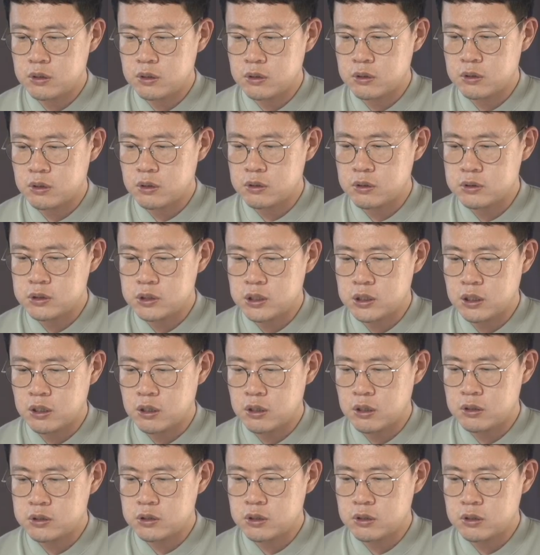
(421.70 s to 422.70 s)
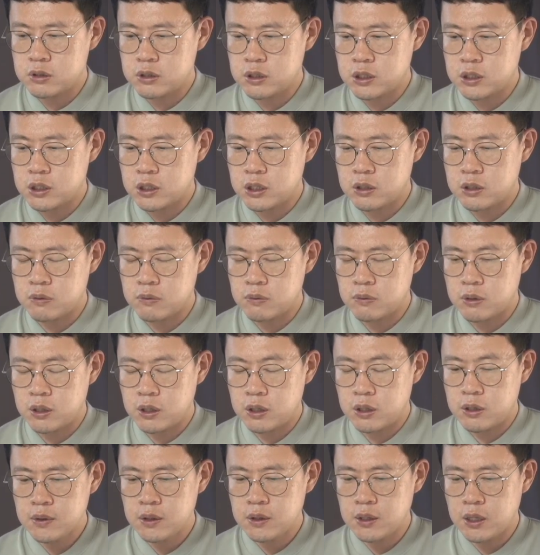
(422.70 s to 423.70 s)
어떤 의사결정을 하기
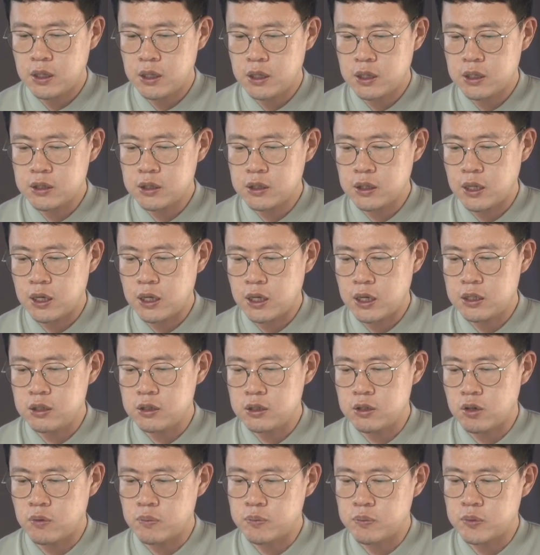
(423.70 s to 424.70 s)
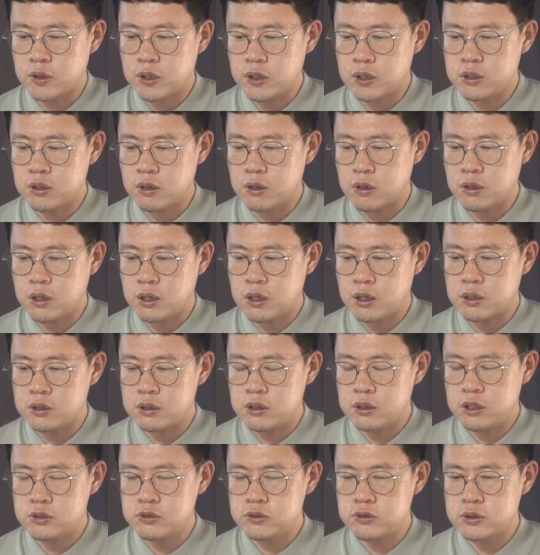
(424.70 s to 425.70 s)
위해 다양한 대안을 검토하는
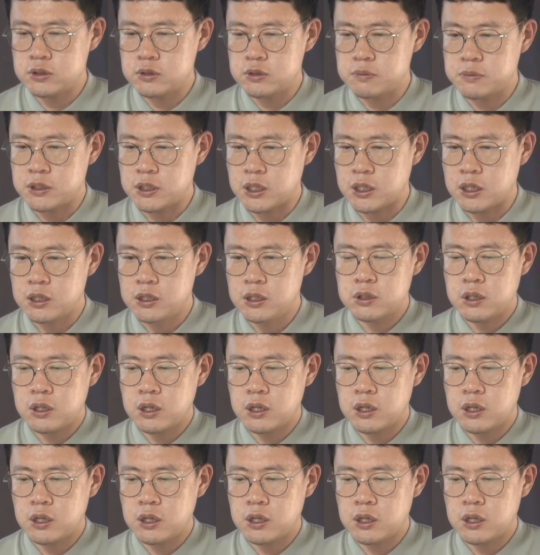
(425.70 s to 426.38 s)
역할을 할 수 있습니다.